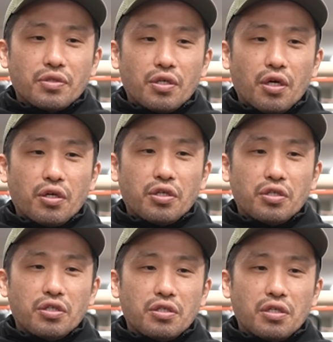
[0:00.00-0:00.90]
結果的
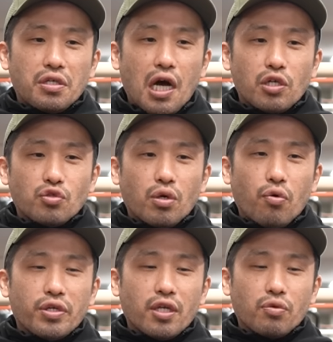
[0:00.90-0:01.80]
に圧勝が
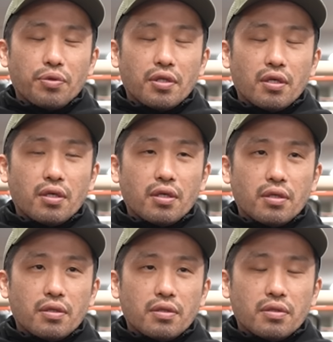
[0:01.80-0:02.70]
多いなと思っ
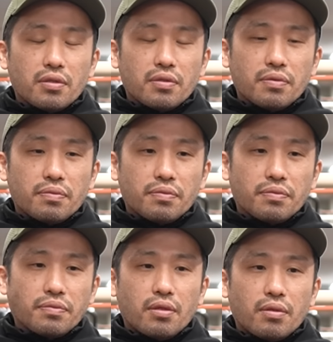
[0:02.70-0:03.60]

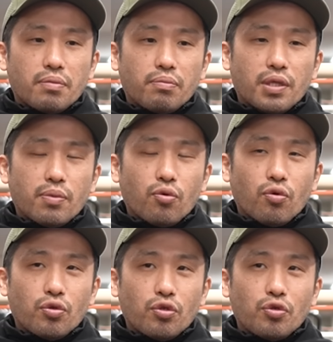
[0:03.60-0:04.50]
て、でも
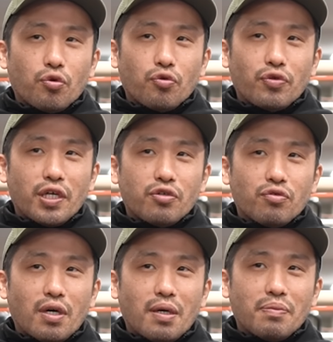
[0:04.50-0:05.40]
本当にこのフライ級
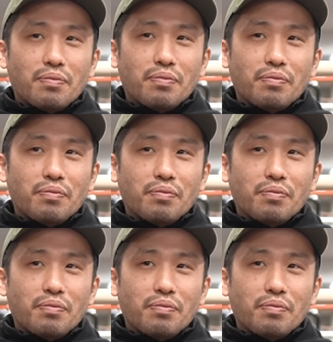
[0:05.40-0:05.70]
は